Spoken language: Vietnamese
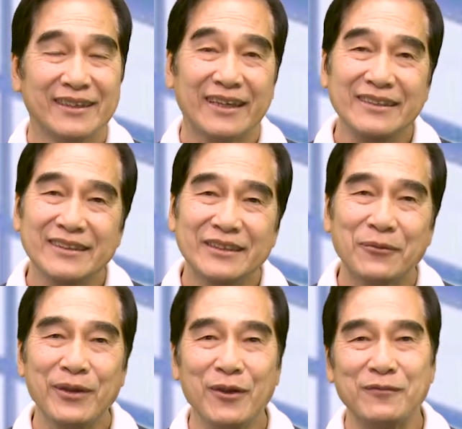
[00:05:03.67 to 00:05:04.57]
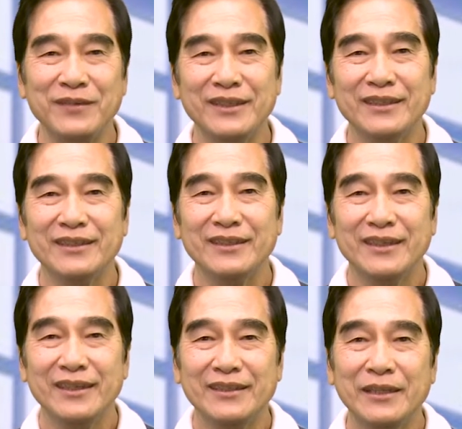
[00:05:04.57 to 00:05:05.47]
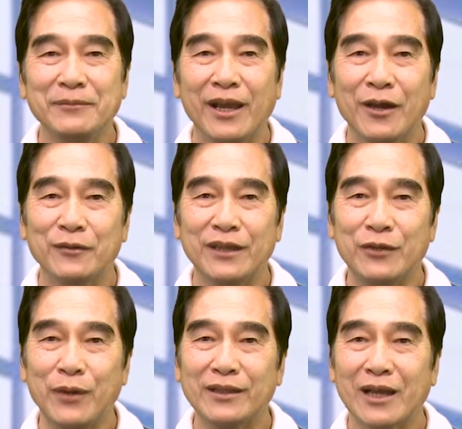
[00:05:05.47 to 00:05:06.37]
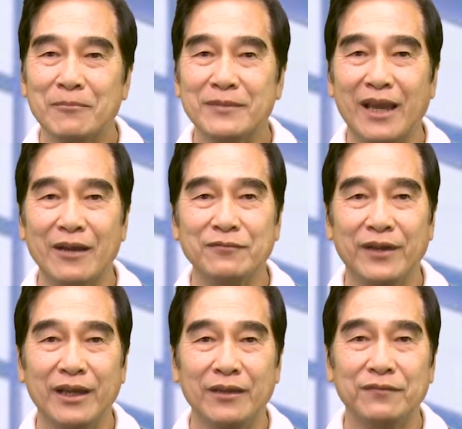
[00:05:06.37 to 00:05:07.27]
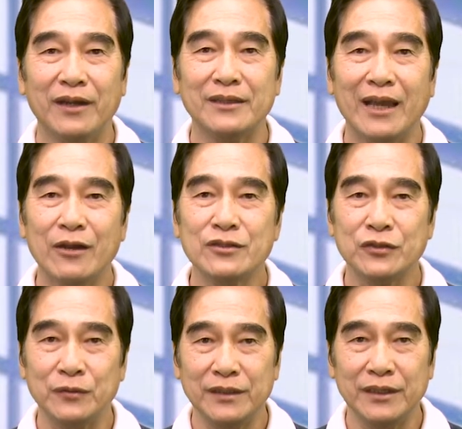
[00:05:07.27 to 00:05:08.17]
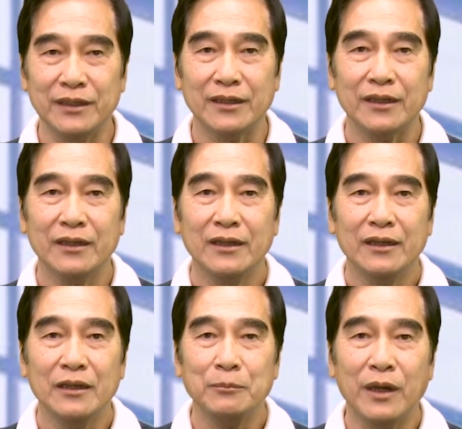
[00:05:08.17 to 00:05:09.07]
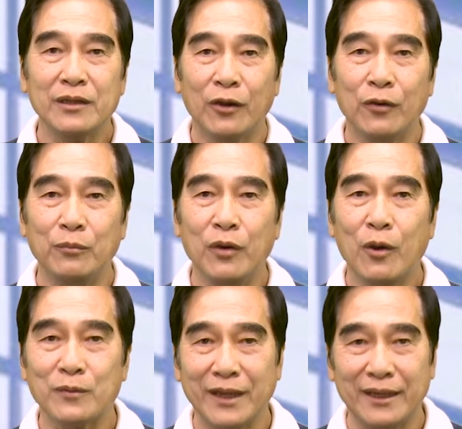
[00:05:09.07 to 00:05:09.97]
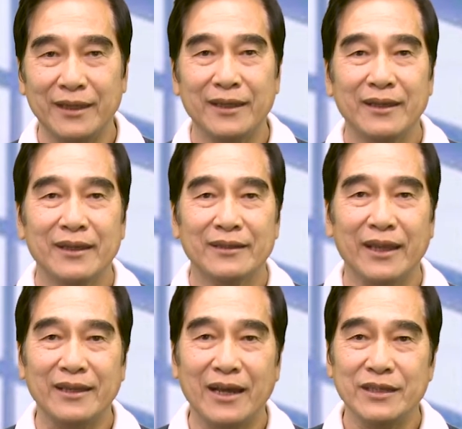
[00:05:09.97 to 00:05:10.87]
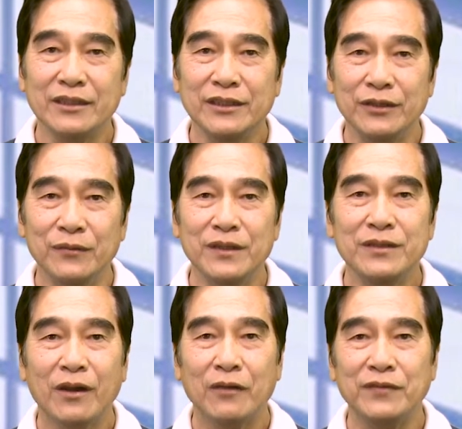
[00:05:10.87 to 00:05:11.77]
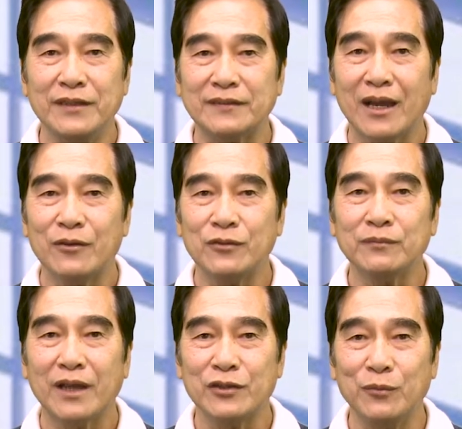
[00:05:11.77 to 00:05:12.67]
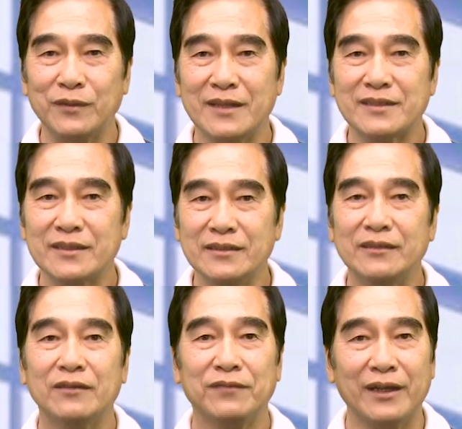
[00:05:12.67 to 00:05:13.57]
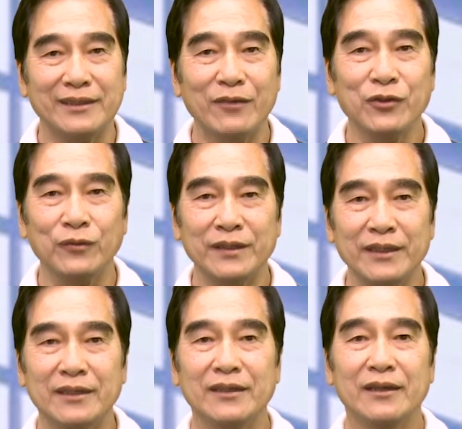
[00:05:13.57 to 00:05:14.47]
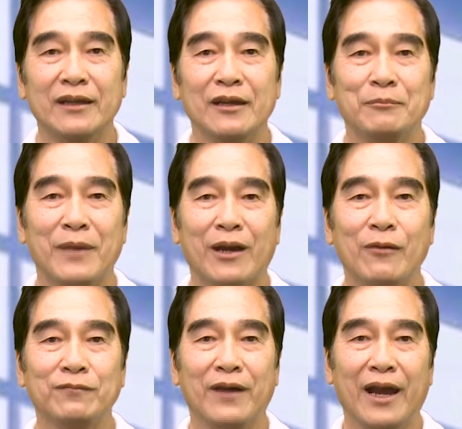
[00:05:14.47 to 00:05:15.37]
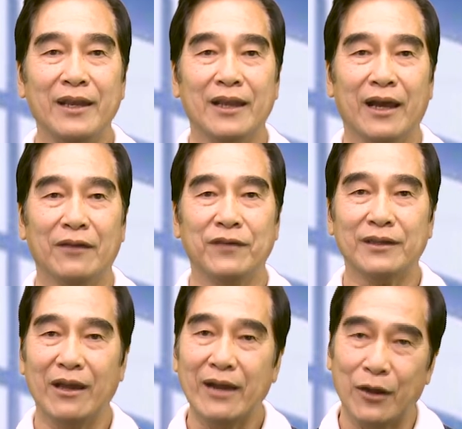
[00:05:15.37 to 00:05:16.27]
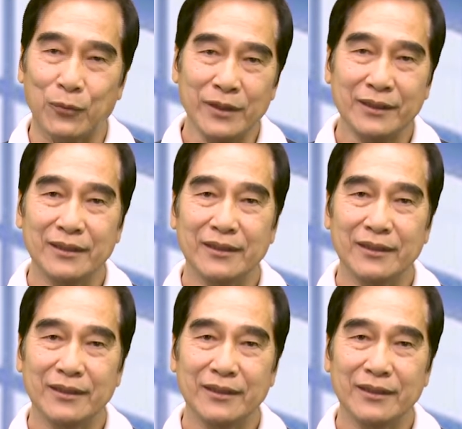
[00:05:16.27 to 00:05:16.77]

Kính thưa quý học viên, tiếp theo thầy Nguyên Tâm giảng về Phật giáo Triều Tiên. Mở đầu môn học này, thầy đã giới thiệu lý do vì sao chúng ta dùng danh xưng Phật giáo Triều Tiên mà không phải là Phật giáo Hàn Quốc.